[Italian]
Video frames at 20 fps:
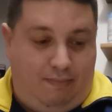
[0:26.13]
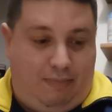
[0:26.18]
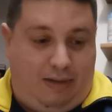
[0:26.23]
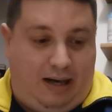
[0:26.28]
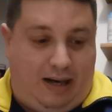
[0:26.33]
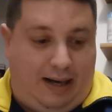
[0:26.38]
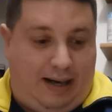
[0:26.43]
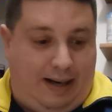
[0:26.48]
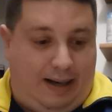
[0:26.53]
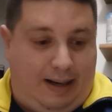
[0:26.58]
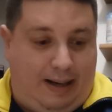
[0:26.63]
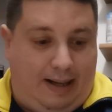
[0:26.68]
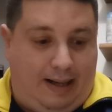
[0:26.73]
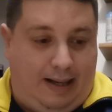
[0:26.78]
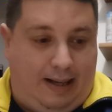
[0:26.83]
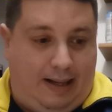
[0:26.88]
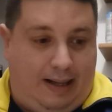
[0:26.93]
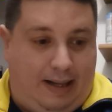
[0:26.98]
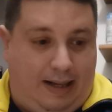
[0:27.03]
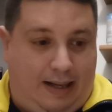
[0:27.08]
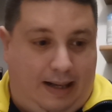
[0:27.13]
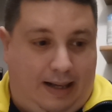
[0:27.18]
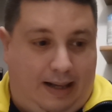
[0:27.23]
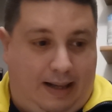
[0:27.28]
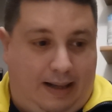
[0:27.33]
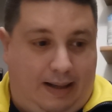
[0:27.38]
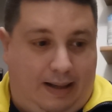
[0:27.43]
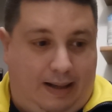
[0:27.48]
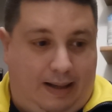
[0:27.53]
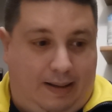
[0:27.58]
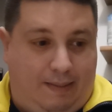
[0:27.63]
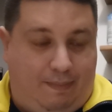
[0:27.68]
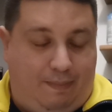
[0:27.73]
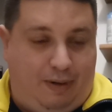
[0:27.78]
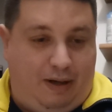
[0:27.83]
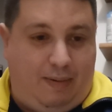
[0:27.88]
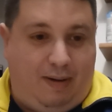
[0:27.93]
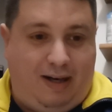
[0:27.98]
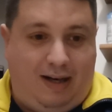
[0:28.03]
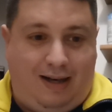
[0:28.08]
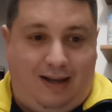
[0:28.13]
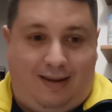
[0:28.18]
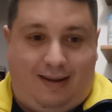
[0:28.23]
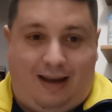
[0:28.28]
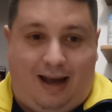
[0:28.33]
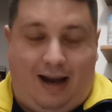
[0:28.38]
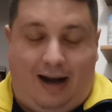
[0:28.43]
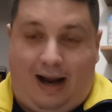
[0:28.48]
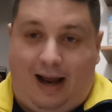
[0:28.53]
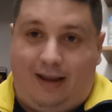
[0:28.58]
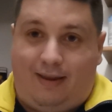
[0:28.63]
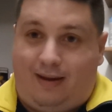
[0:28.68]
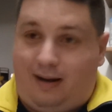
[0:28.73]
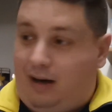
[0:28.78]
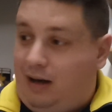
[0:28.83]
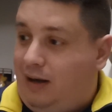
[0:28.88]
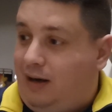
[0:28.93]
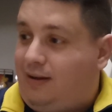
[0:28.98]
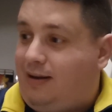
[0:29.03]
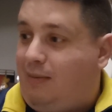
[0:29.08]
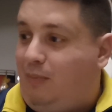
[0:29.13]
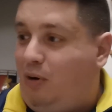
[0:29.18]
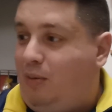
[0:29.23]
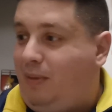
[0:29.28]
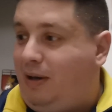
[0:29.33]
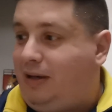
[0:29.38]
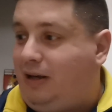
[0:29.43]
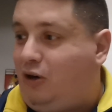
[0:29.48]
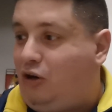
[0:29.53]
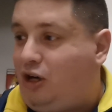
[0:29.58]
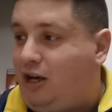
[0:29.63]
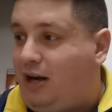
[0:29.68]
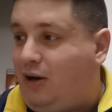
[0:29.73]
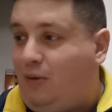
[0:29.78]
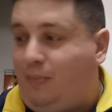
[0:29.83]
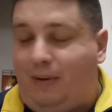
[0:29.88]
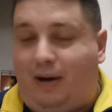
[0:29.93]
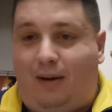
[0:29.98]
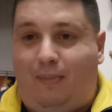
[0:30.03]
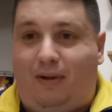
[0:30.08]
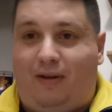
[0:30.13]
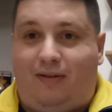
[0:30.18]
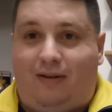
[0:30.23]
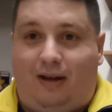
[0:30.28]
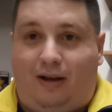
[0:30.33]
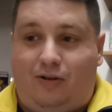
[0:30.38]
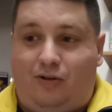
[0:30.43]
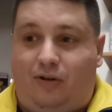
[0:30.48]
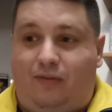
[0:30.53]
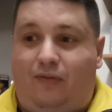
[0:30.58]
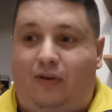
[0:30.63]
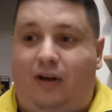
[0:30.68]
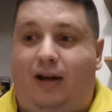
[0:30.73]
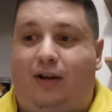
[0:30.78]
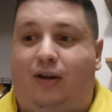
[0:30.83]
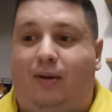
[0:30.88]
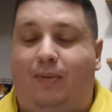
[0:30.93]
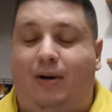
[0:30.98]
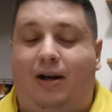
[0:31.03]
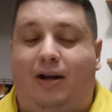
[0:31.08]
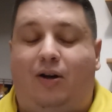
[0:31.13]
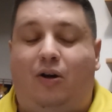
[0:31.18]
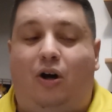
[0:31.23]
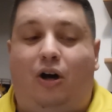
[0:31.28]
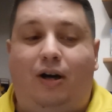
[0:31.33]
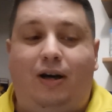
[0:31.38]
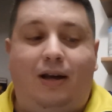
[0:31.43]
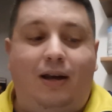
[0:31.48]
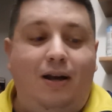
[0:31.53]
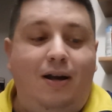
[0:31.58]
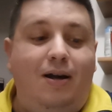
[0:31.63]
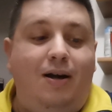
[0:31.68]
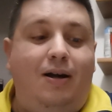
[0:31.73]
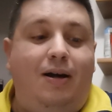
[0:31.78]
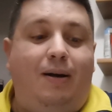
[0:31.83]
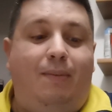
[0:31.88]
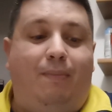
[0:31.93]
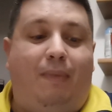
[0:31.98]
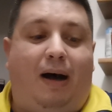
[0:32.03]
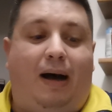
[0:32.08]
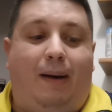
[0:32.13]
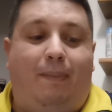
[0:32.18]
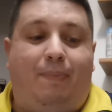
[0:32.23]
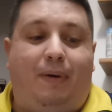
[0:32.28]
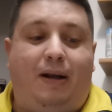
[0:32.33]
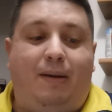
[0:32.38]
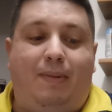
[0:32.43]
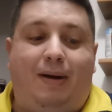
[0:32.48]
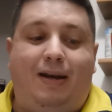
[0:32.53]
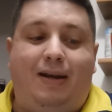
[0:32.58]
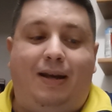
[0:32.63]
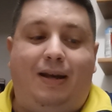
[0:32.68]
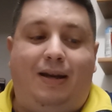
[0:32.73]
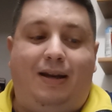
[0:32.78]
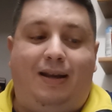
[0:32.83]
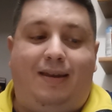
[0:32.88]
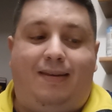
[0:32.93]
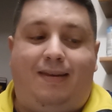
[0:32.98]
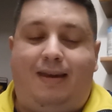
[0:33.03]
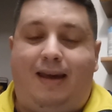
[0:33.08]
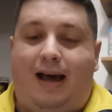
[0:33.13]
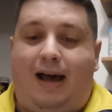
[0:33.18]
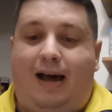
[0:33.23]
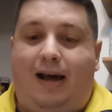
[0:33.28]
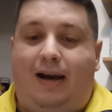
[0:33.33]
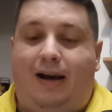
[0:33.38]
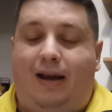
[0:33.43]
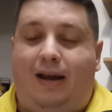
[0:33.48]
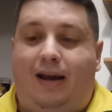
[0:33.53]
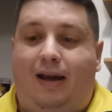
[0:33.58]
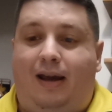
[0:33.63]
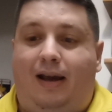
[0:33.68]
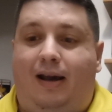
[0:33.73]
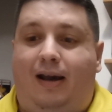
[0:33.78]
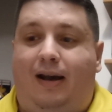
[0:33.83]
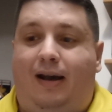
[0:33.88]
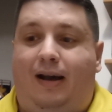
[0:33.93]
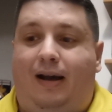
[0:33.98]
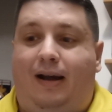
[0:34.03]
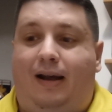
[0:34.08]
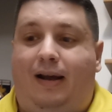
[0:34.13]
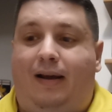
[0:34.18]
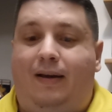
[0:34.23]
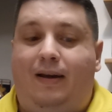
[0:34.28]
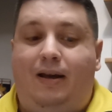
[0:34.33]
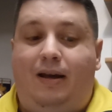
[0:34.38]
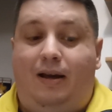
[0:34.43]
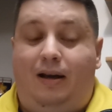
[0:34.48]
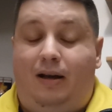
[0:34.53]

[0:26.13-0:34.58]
Ma prima di iniziare, anzi ringraziamo il Mandaloriano per il messaggio inviato a Meregoni, ma prima di iniziare